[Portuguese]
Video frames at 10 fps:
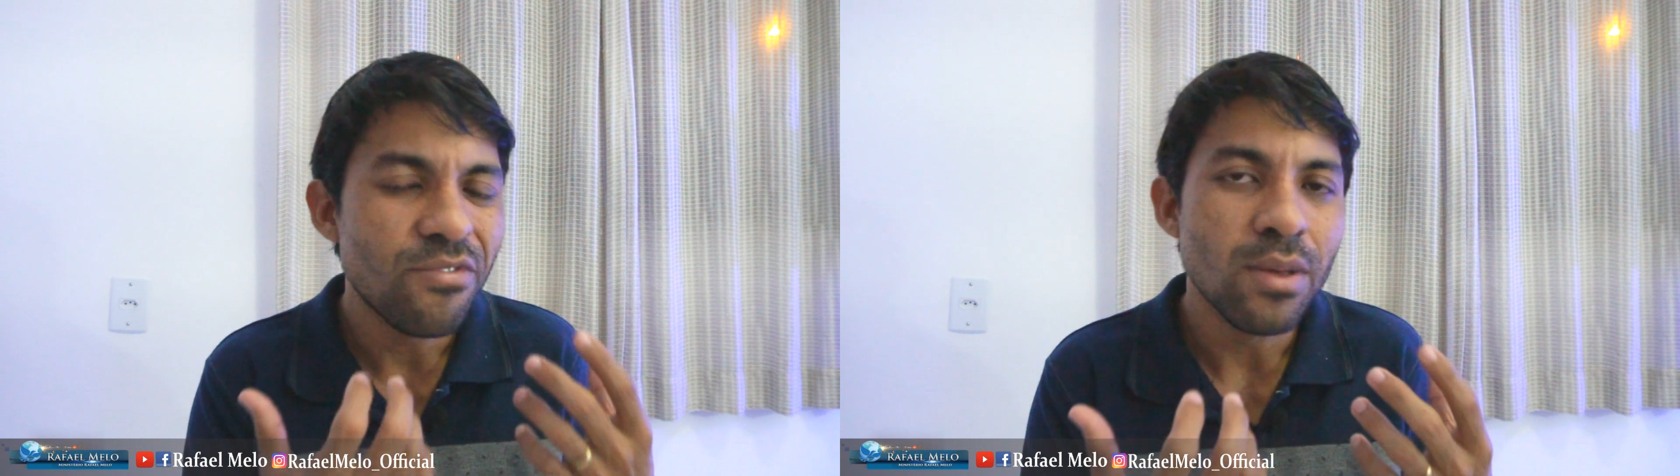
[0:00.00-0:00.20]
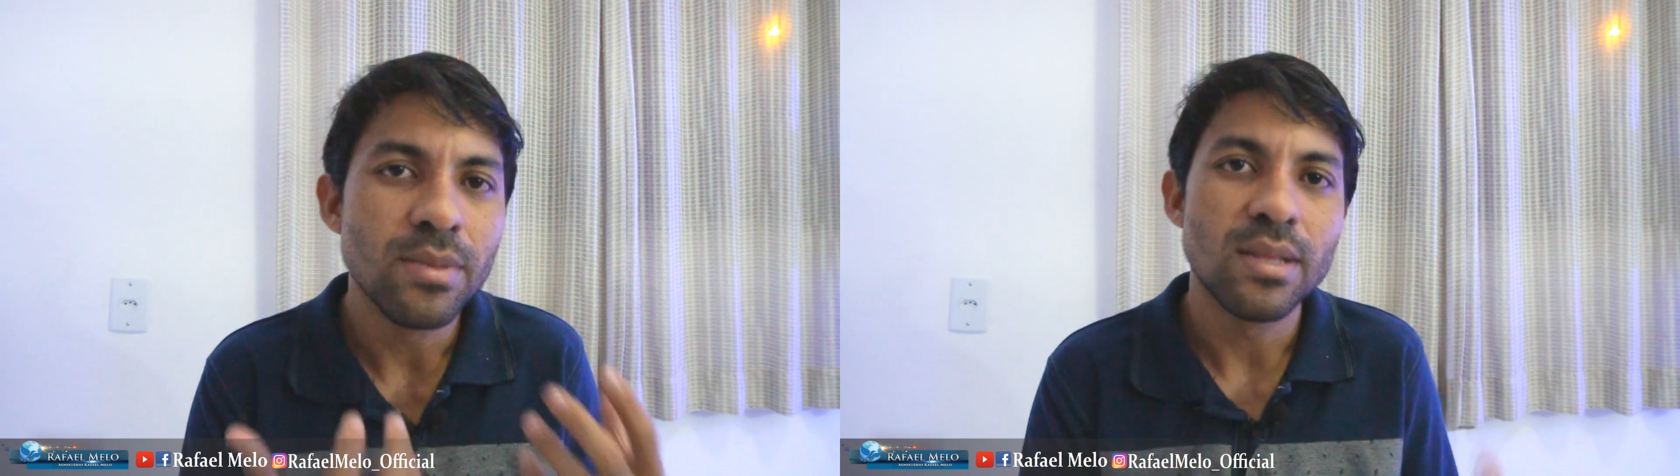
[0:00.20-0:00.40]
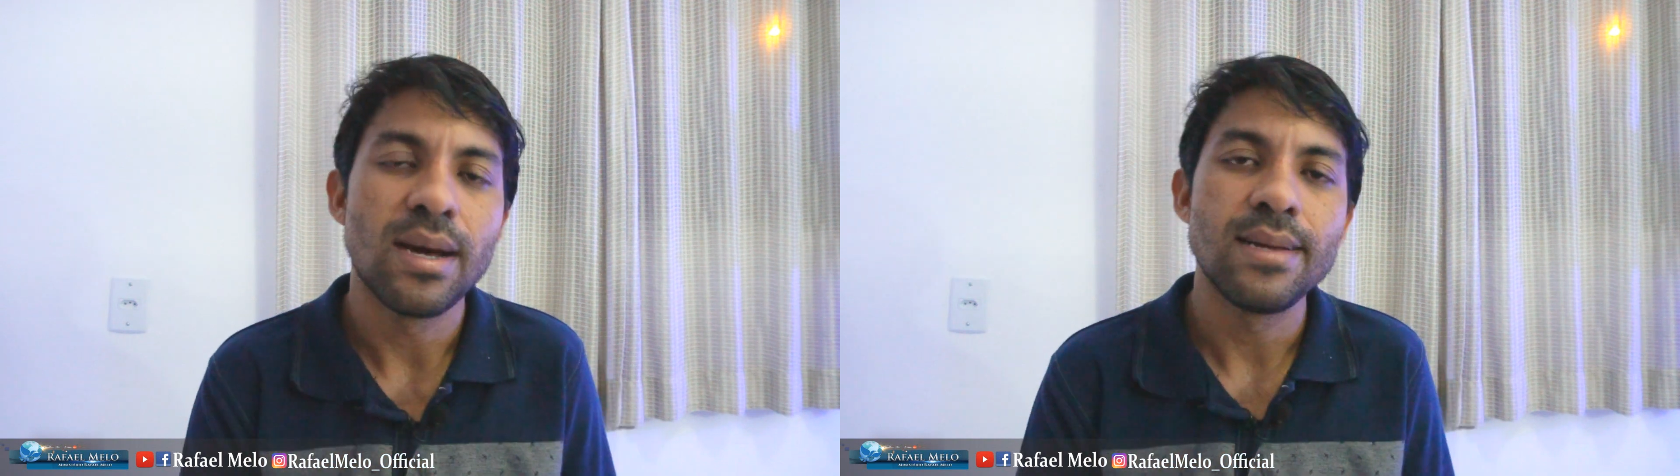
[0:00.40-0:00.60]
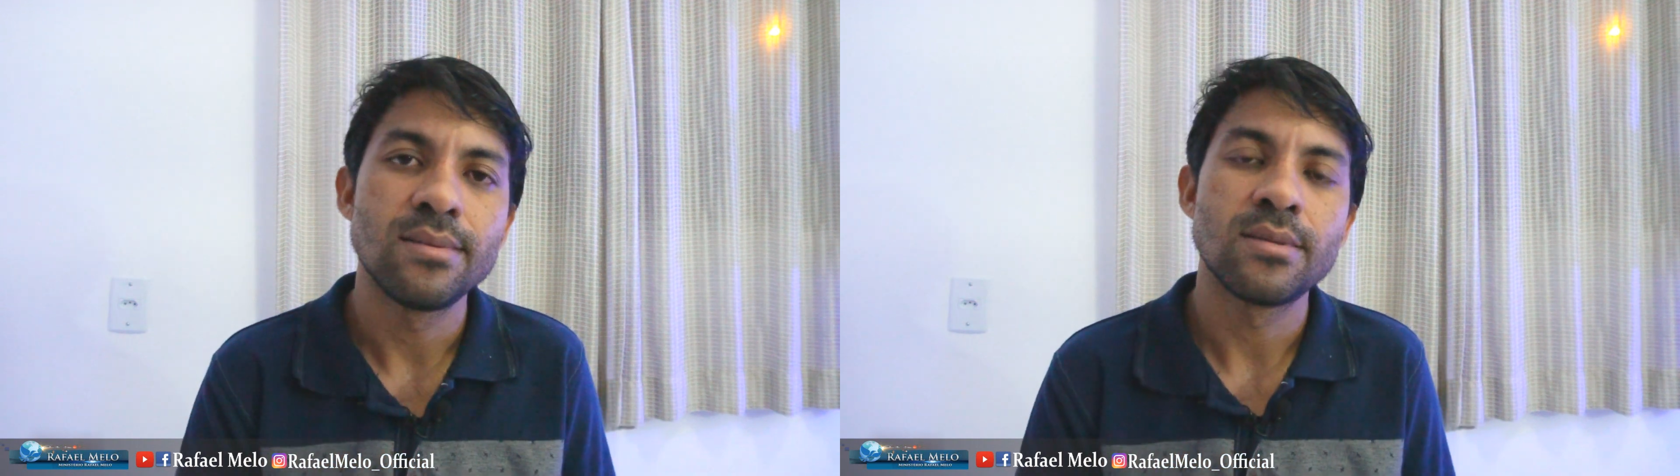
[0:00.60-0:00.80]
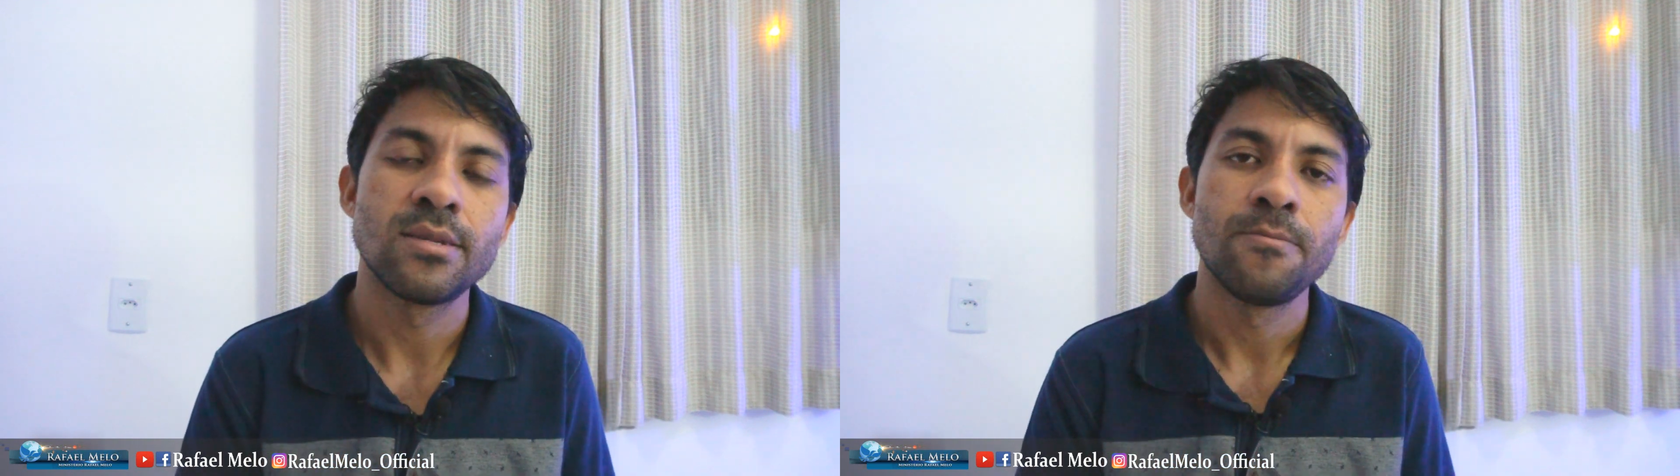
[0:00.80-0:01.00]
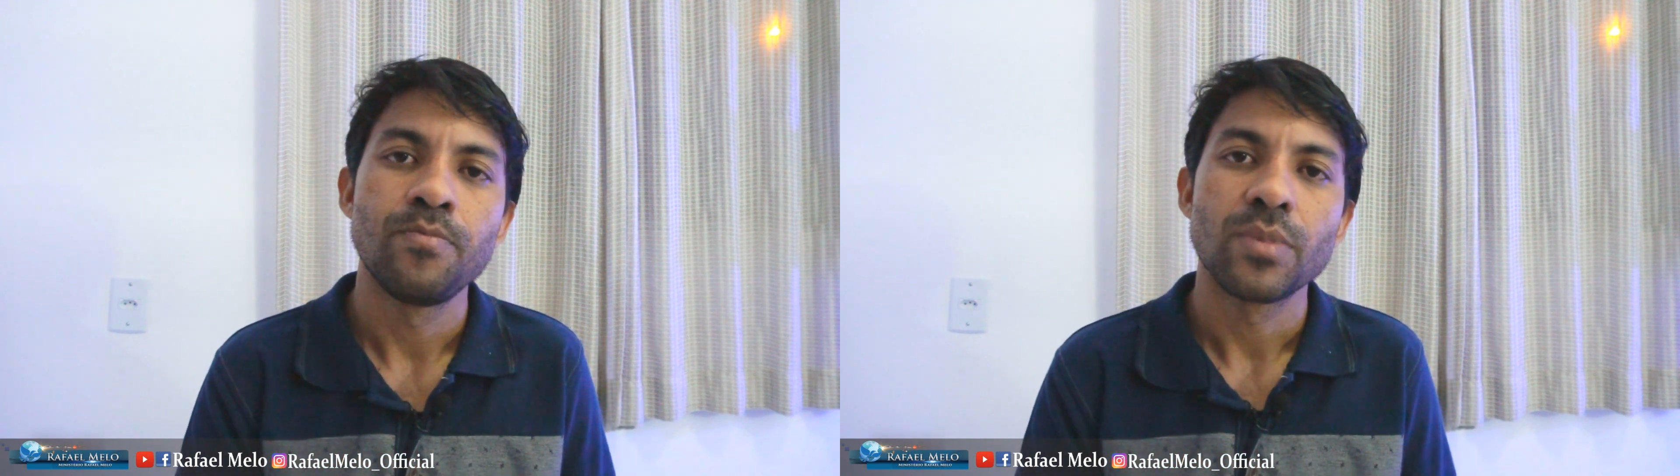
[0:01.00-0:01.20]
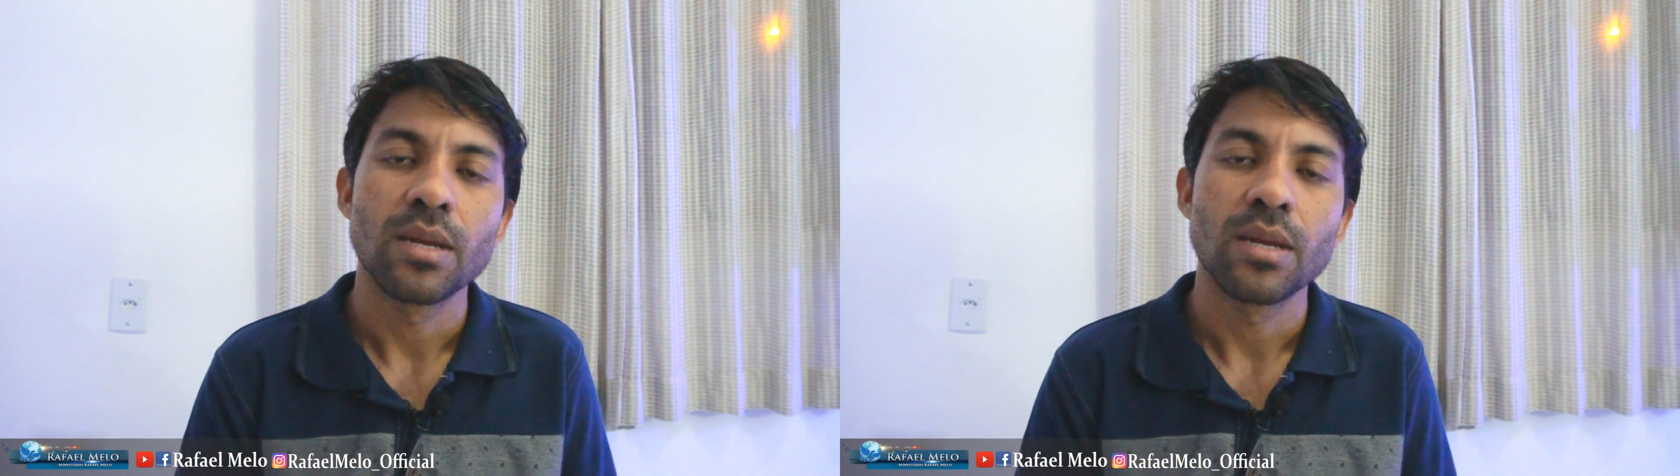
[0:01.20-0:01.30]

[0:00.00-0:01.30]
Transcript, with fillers: enfermidades,